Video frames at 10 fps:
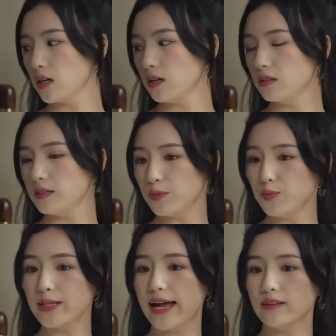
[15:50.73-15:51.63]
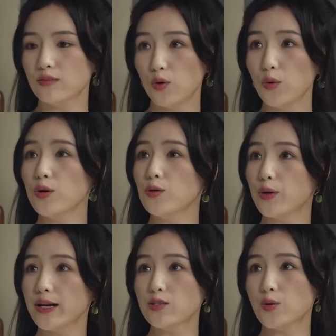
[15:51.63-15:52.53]
个毒呢也不难，我会
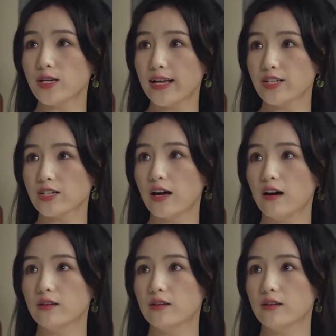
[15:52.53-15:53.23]
用回阳九针来治